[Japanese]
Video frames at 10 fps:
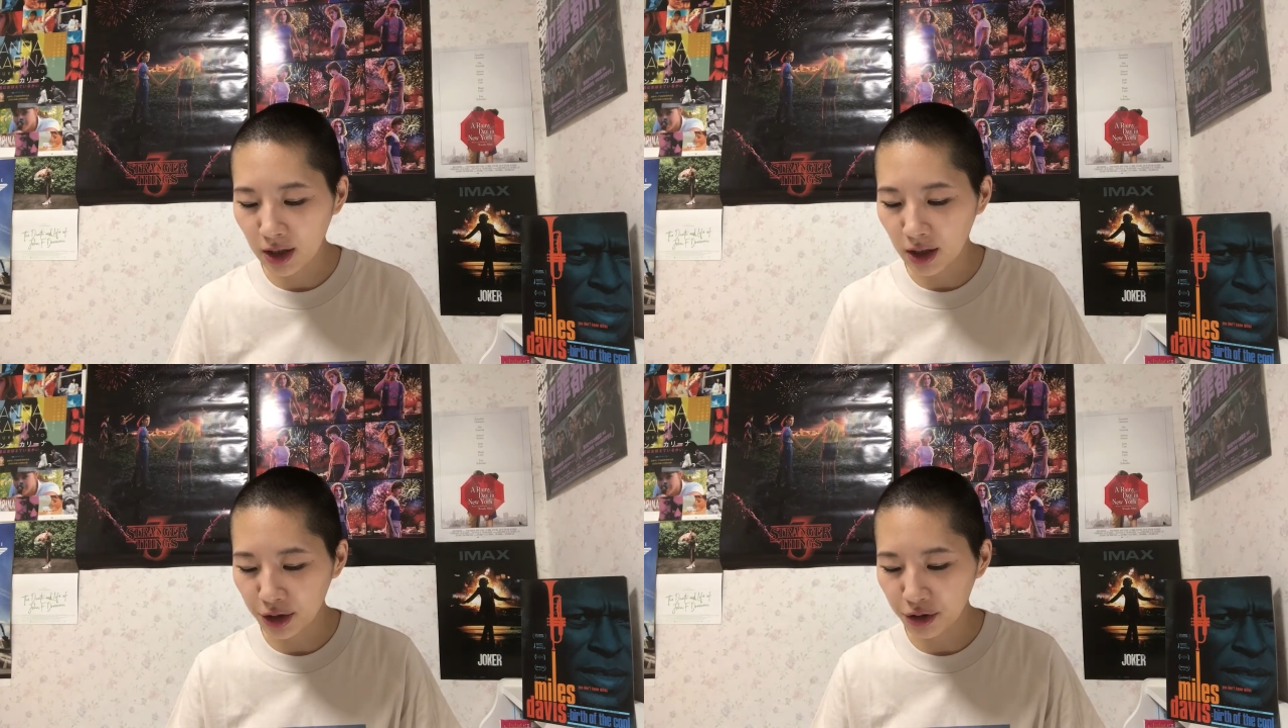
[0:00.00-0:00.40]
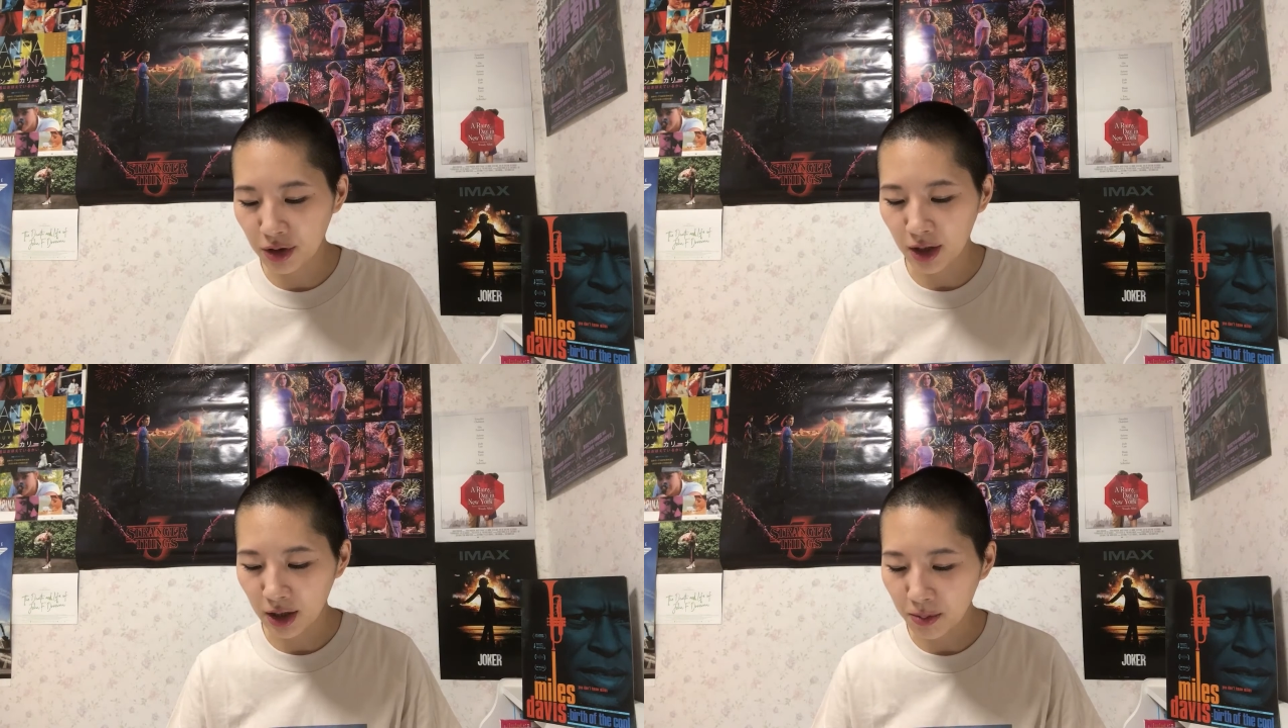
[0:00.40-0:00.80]
歌手
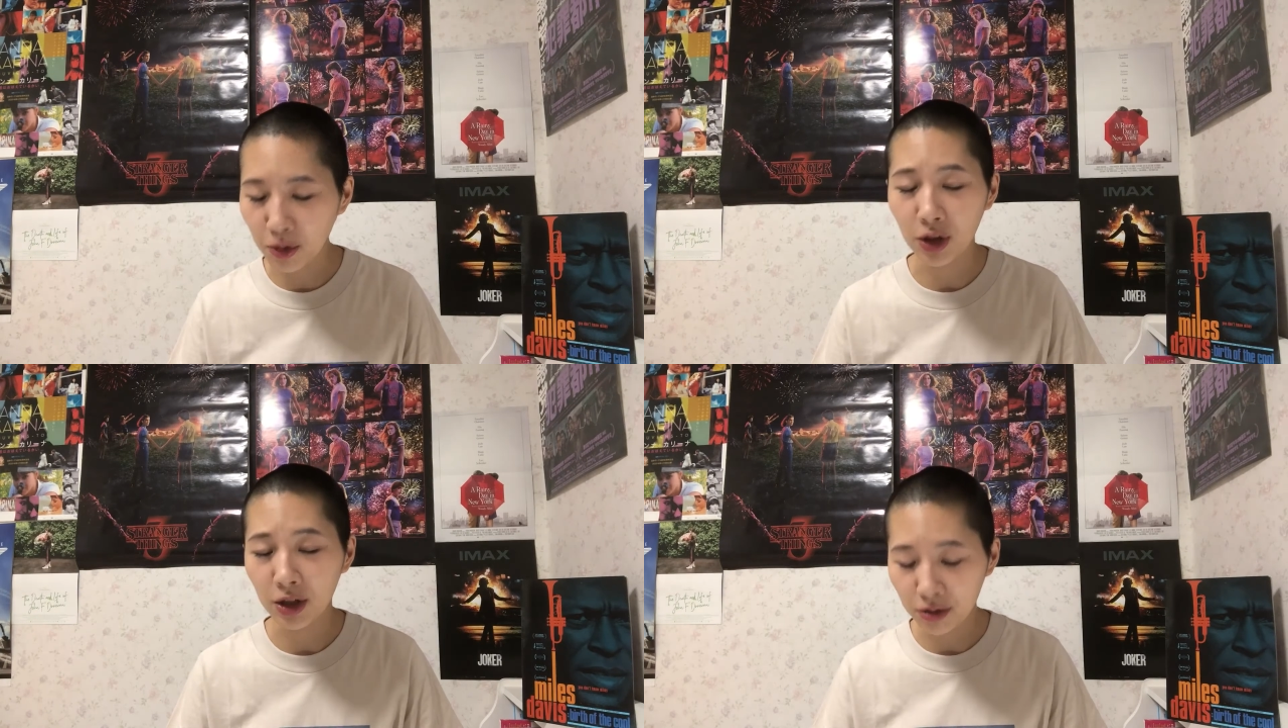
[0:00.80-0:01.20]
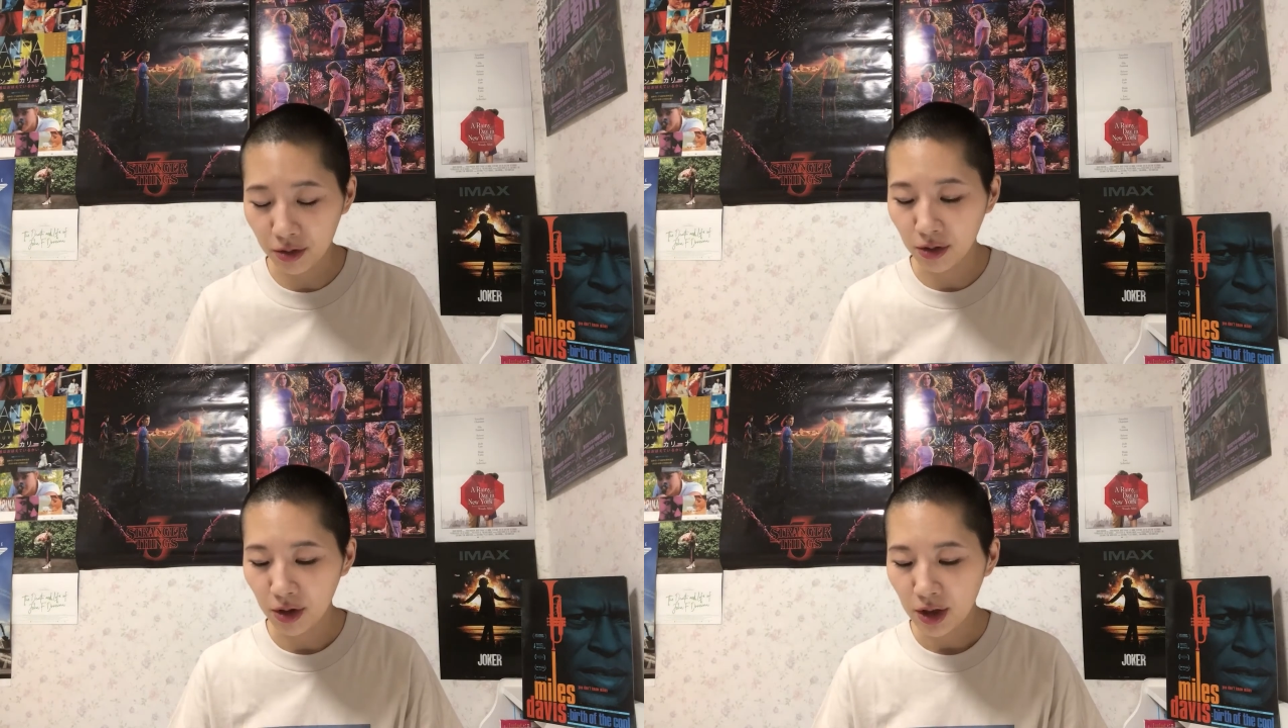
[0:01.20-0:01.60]
であり、モデル
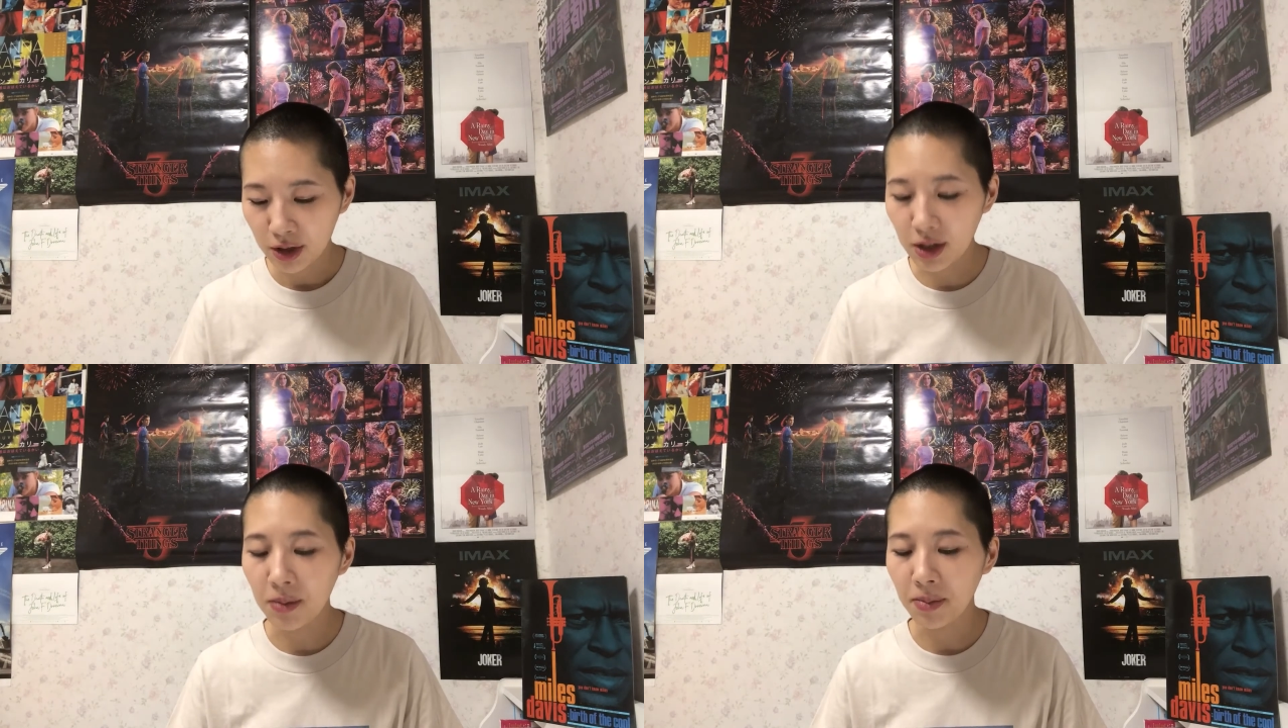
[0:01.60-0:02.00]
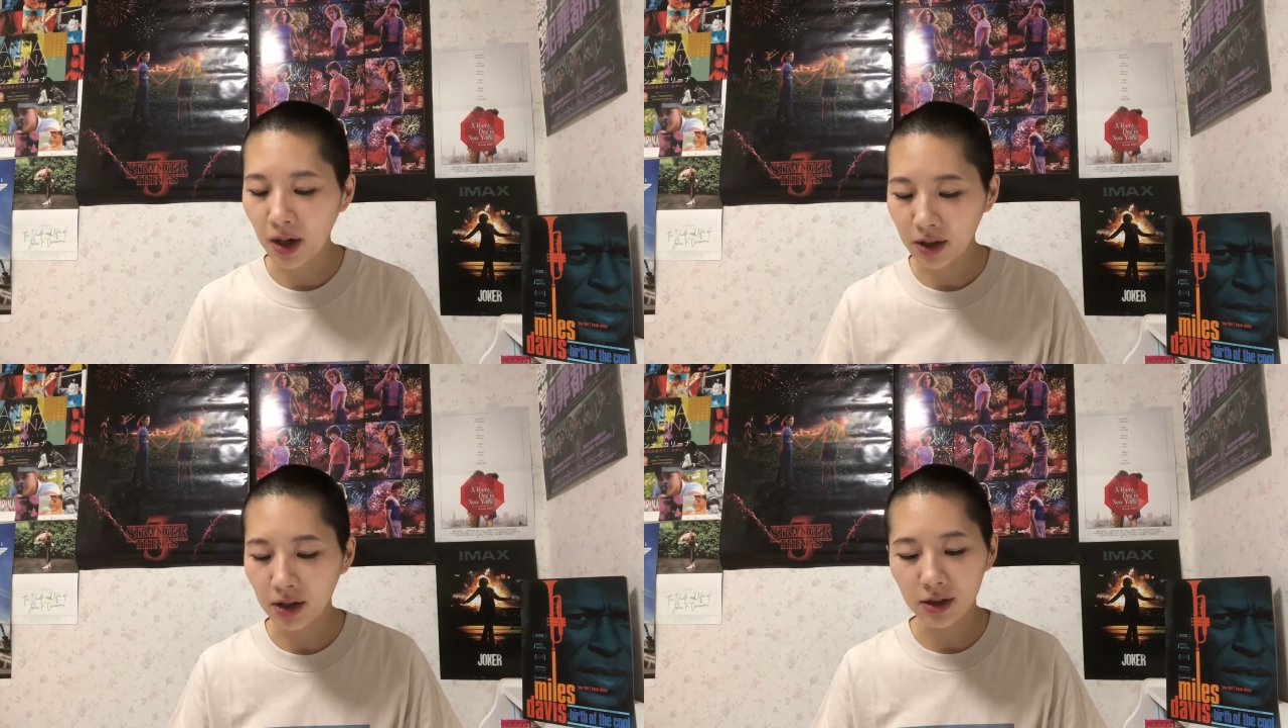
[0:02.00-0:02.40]
の
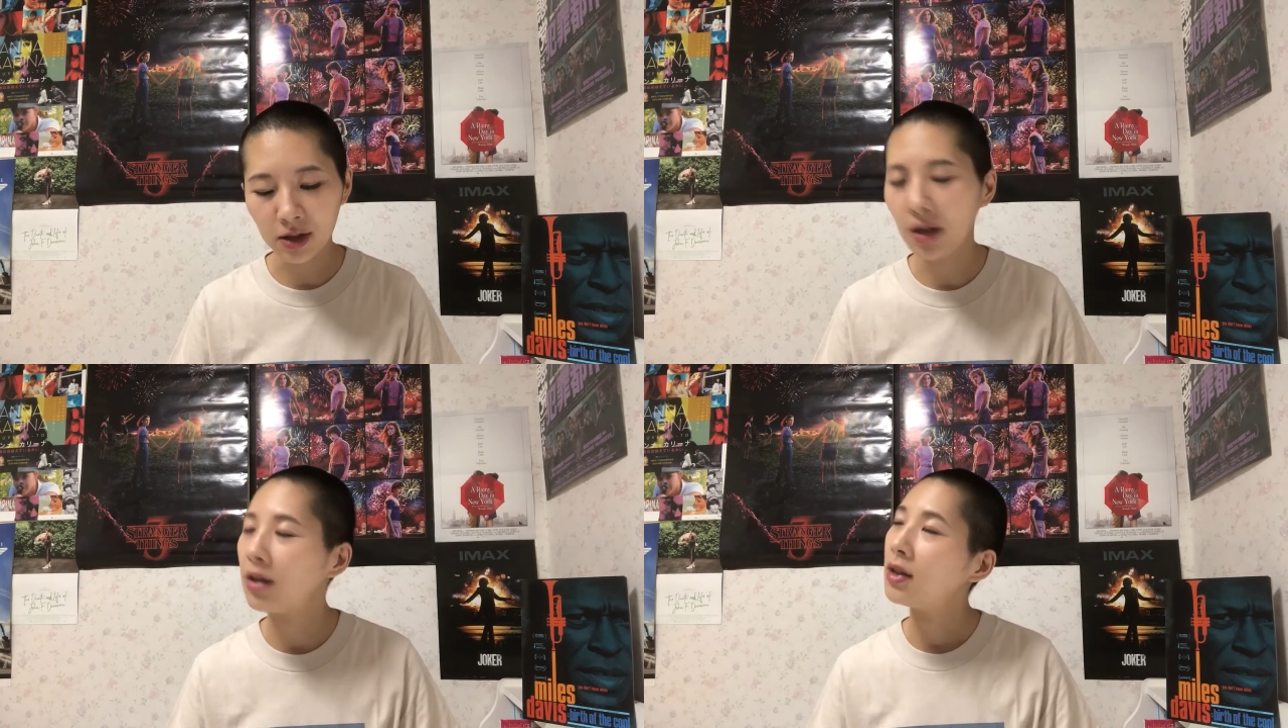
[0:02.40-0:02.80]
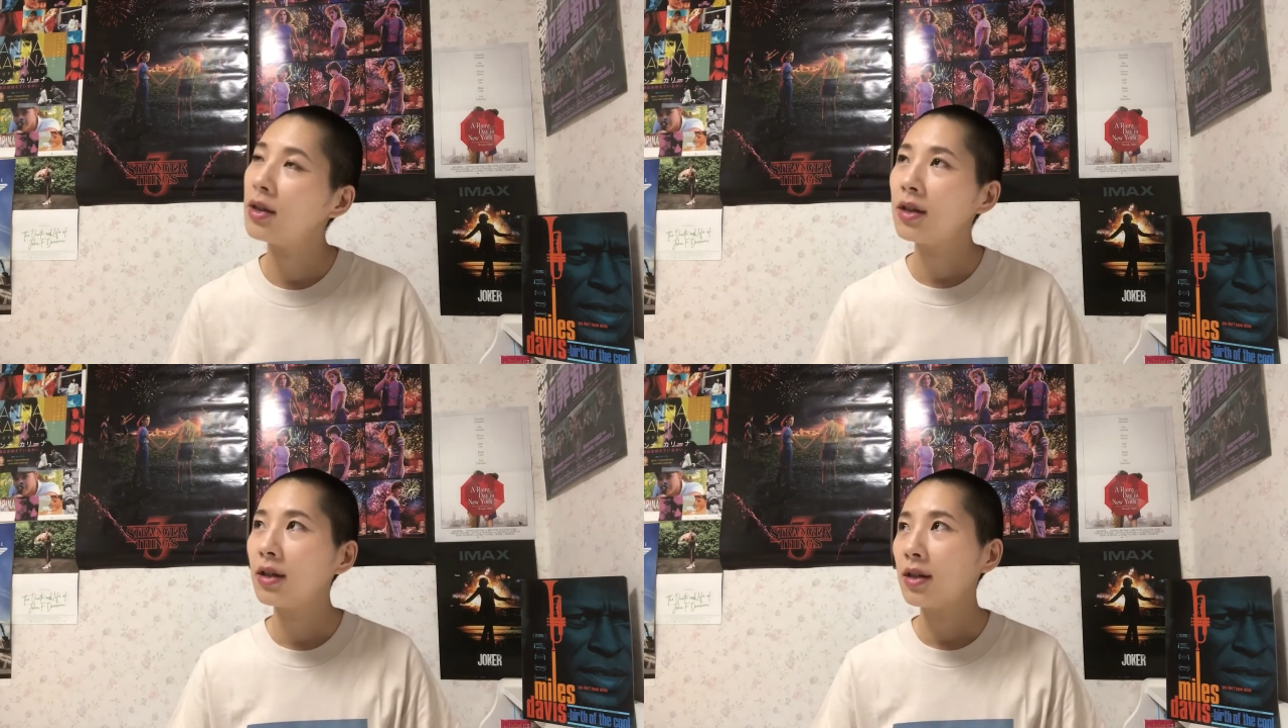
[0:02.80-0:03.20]
ジェーン・バーキンさ
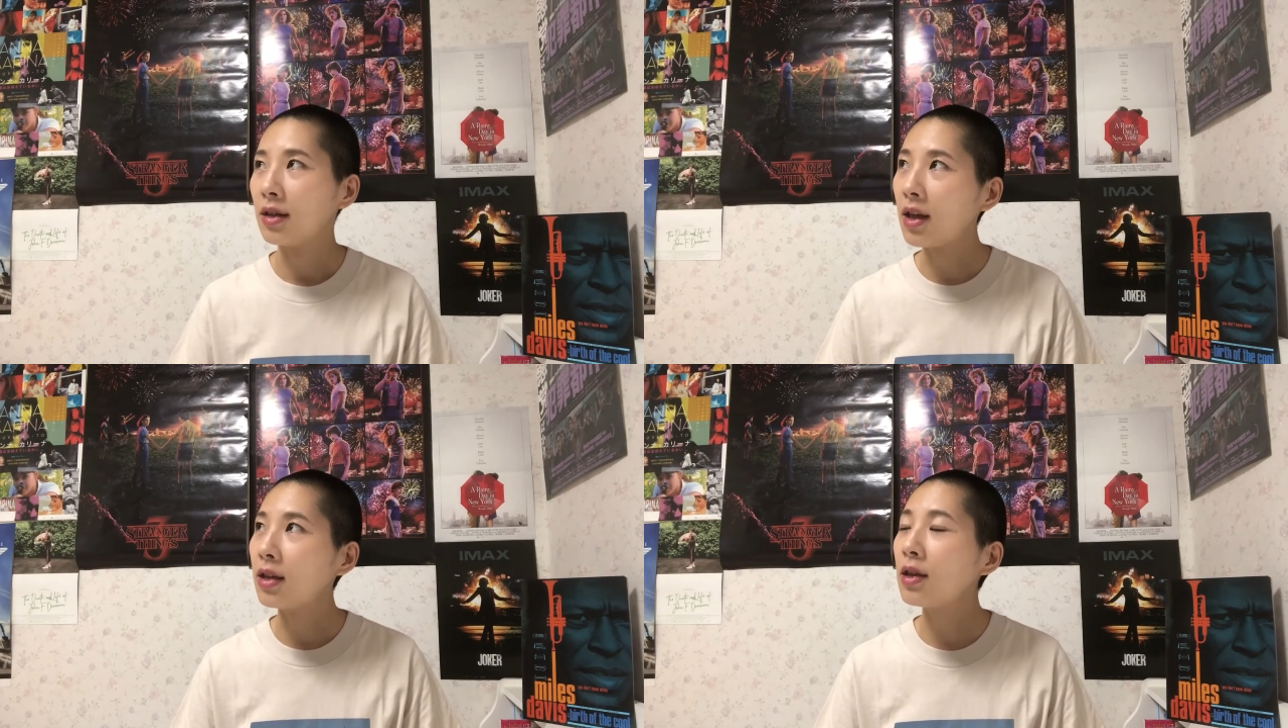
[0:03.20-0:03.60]
ん。ね。